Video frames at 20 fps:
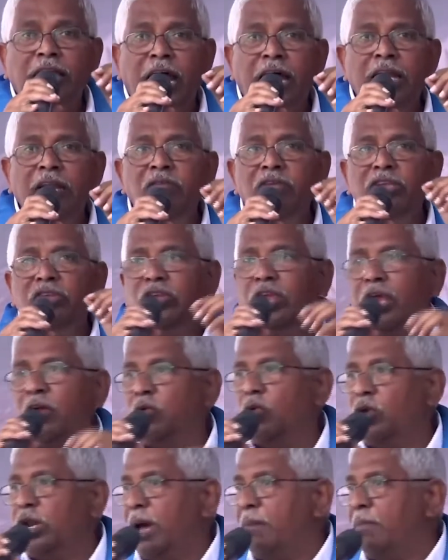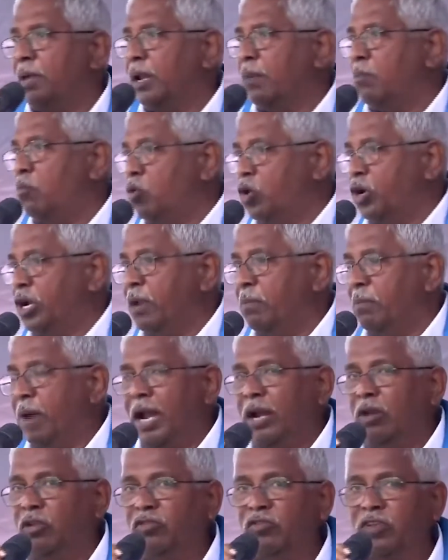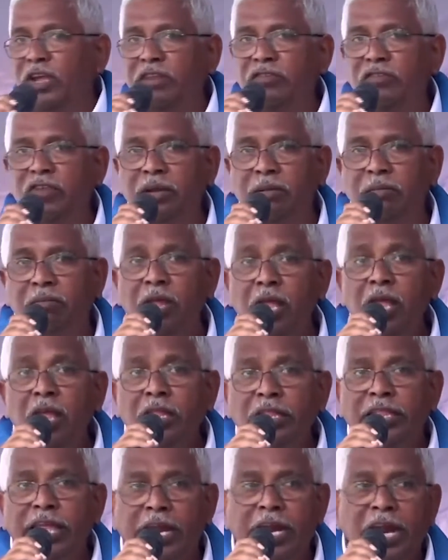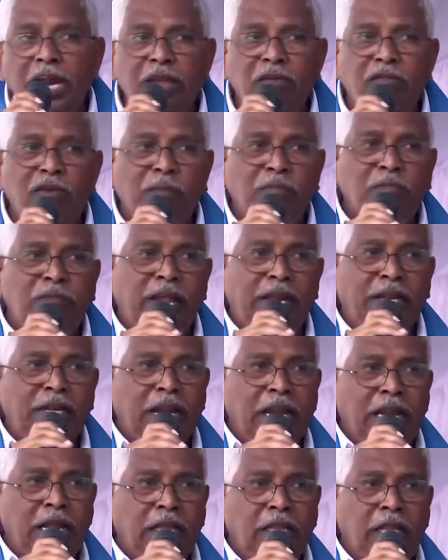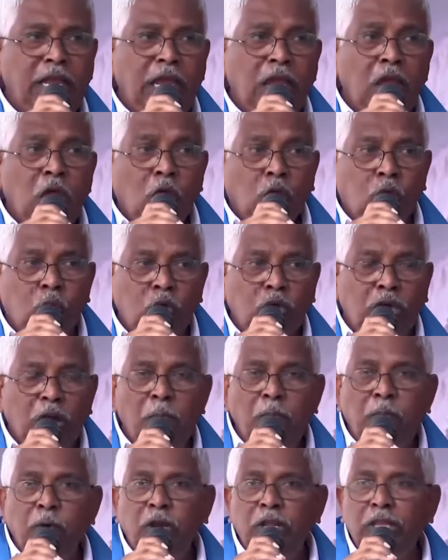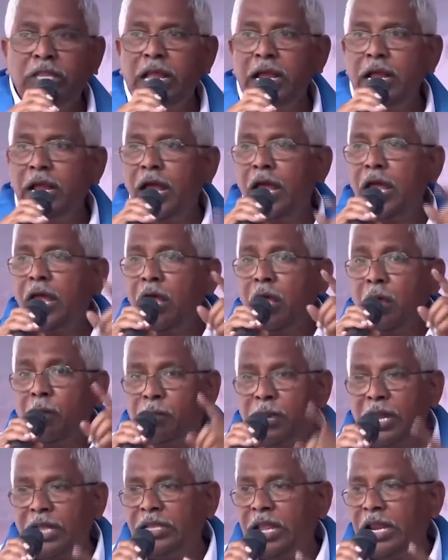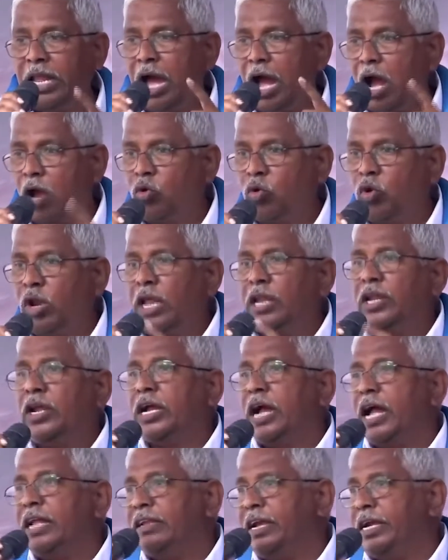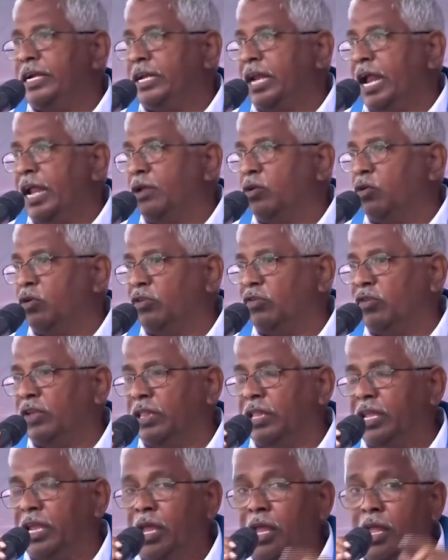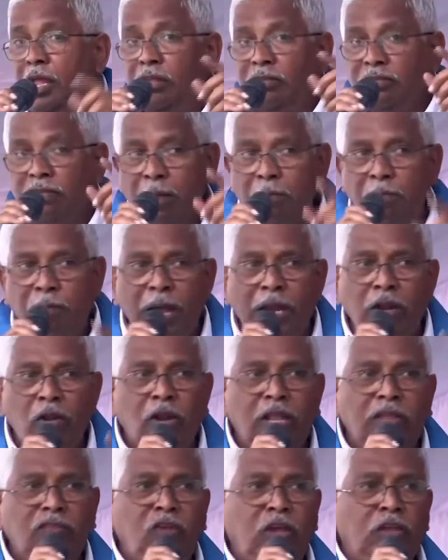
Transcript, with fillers: దాని విషయం కూడా మనం మూడు డిమాండ్లు చేర్చినాం ధరణి వెబ్సైట్ అనేది కుట్రపూరితంగా ప్రజల హక్కులను కాజేయటానికి వచ్చింది సంపన్నుల